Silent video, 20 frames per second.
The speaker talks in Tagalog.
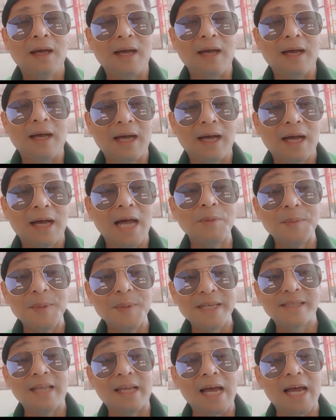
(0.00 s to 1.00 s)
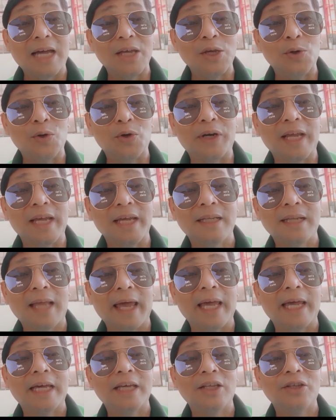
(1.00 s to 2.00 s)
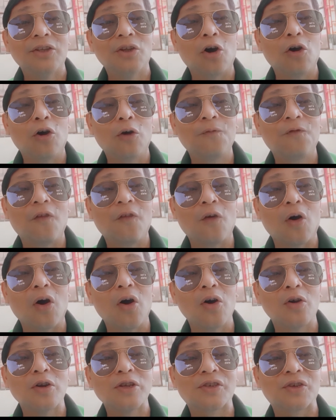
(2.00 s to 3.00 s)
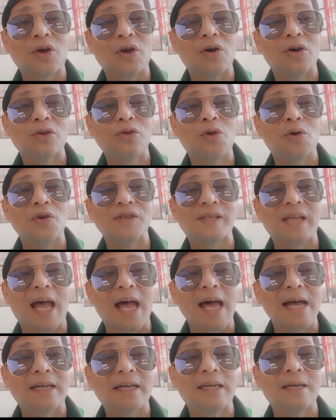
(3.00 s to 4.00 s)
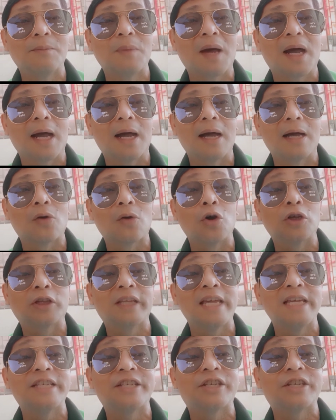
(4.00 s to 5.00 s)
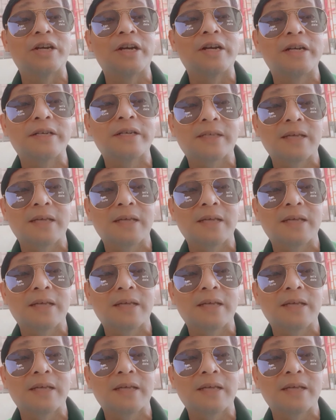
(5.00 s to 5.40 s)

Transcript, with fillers: uh, amimiss na na kayo rin and oh, also doon sa aking mga co-teachers